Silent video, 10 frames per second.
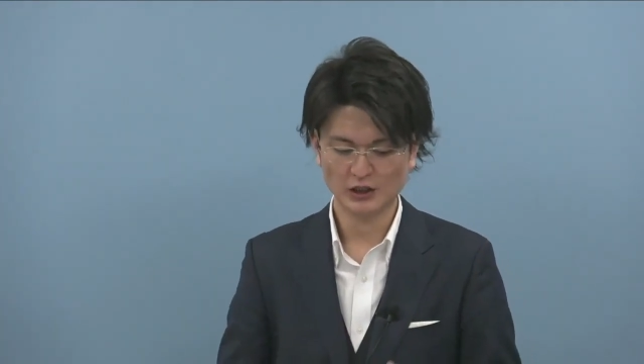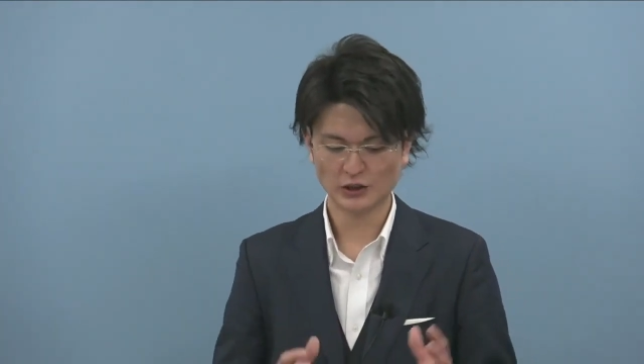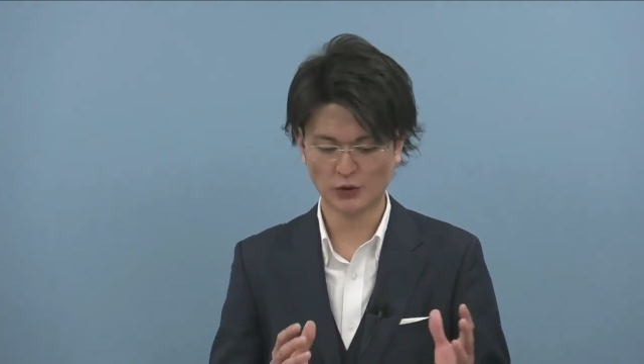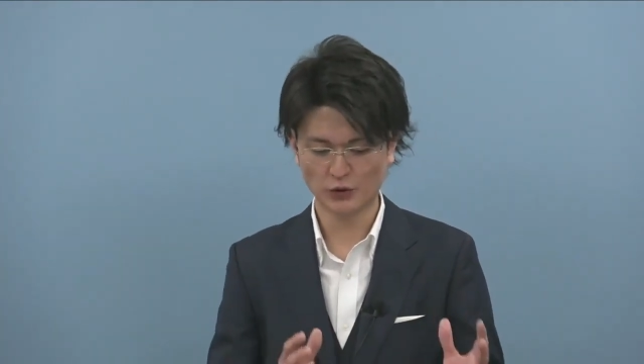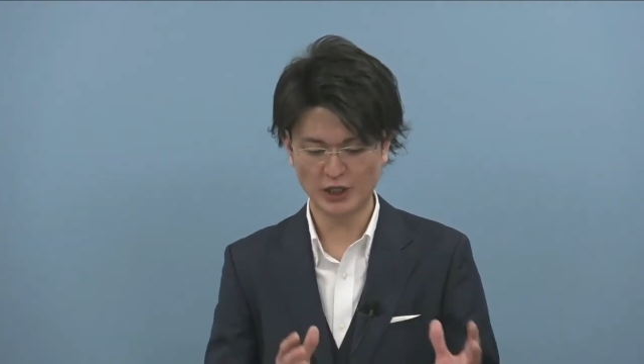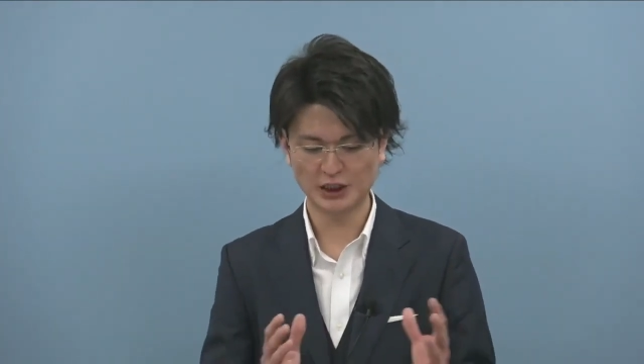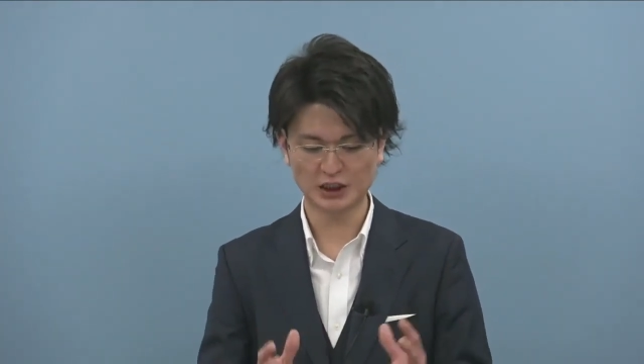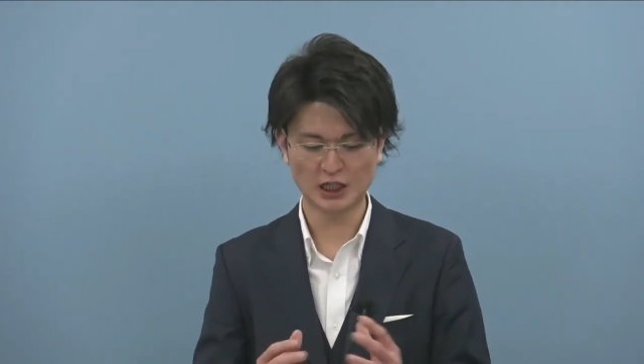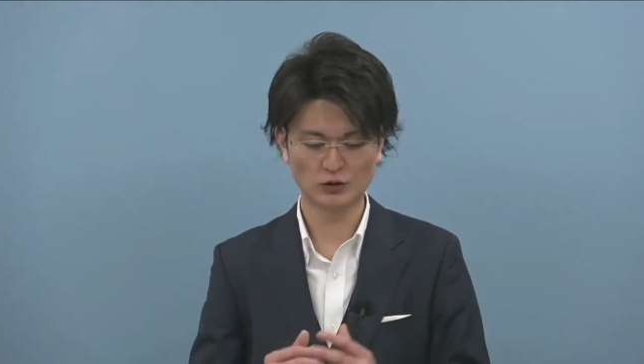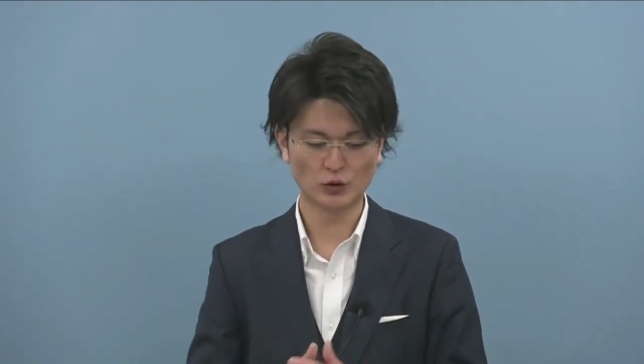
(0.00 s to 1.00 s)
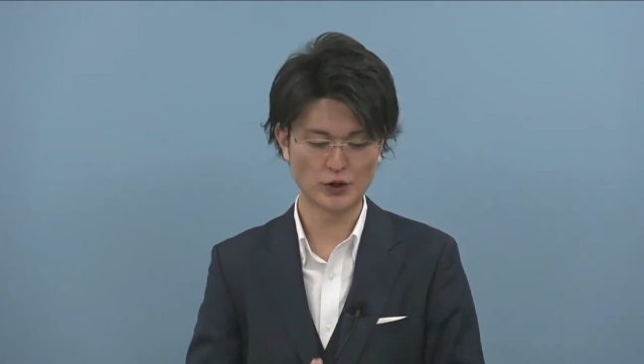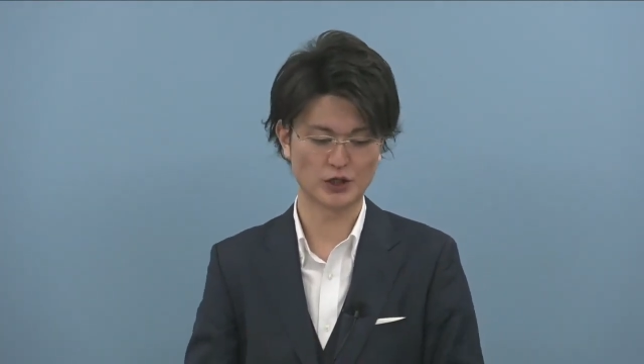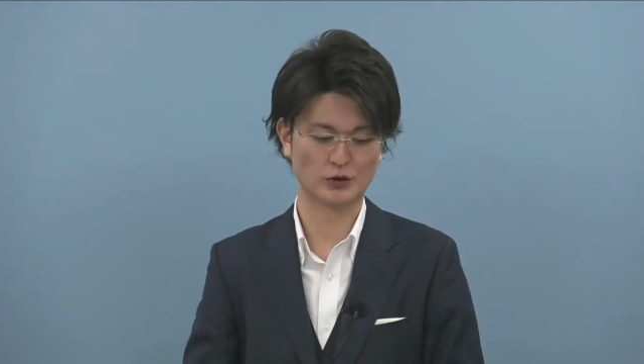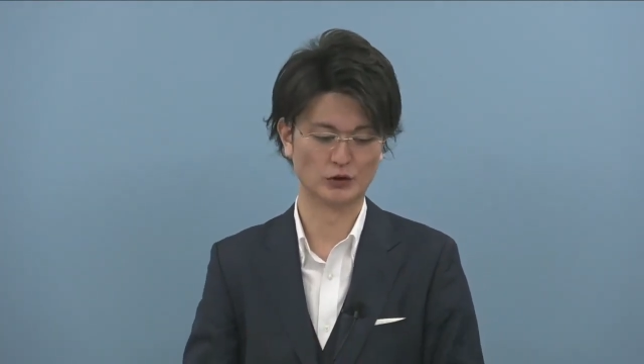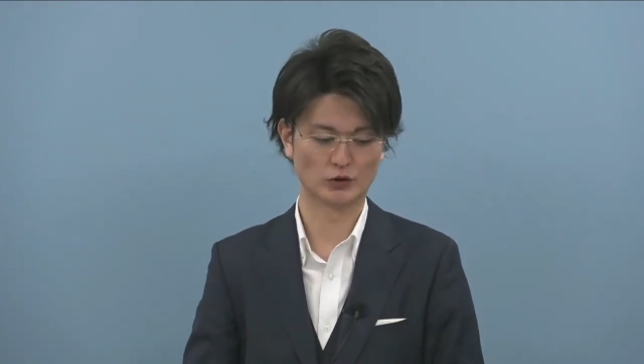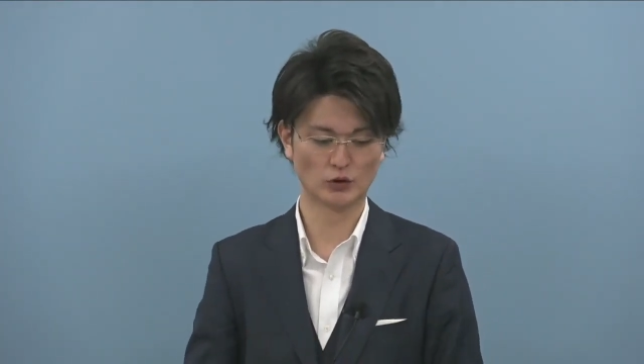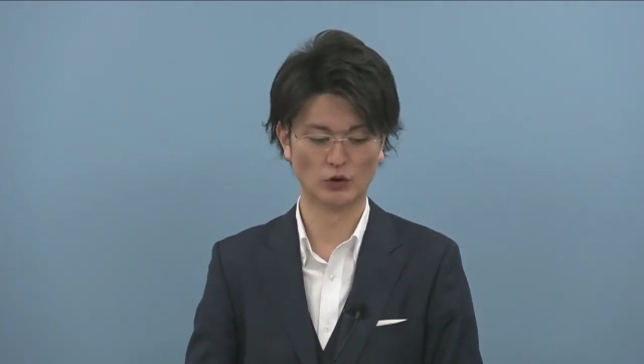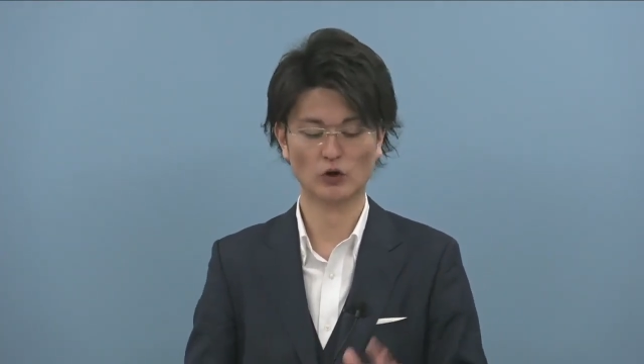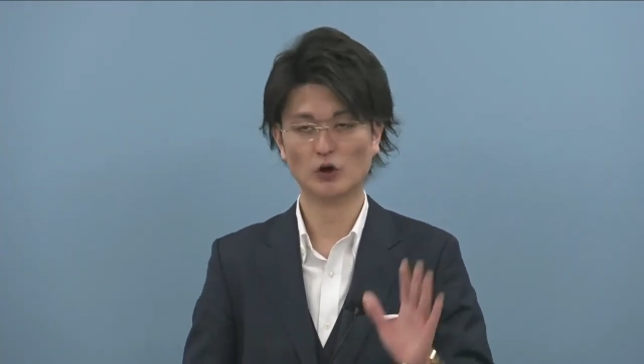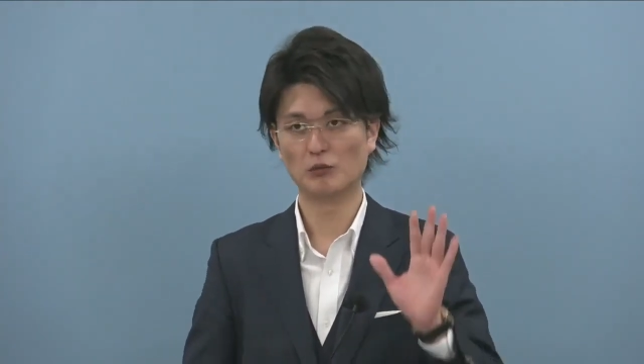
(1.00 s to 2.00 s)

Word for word: そのぐらい時間取れてくると、